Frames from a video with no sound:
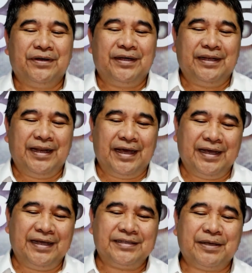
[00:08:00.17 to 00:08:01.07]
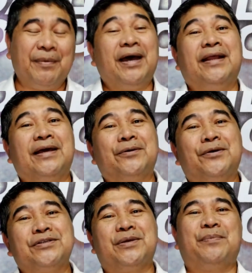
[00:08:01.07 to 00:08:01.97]
na samahan
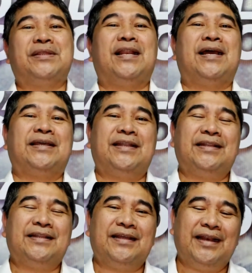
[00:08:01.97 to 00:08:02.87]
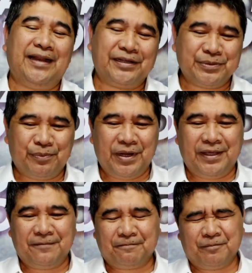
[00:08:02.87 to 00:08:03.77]
ako sa panalangin. Let us
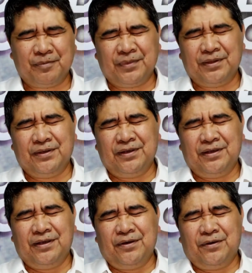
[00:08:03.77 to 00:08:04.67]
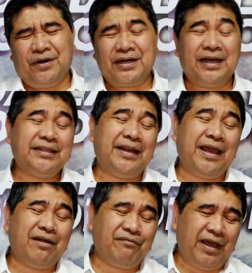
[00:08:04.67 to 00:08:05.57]
pray. Our God in
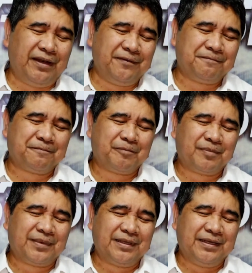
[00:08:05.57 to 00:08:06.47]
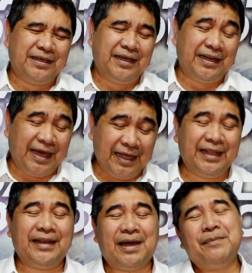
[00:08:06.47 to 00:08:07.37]
heaven,
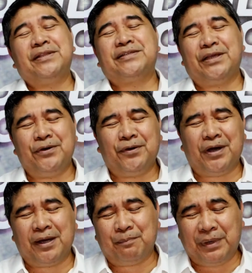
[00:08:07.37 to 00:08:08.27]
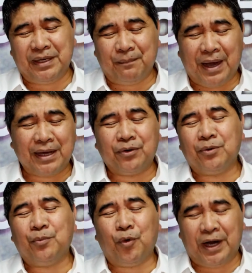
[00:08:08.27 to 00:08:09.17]
Inaalay namin sa iyo ang
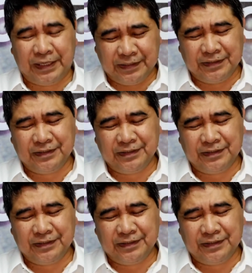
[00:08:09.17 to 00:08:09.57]
panibagong buwan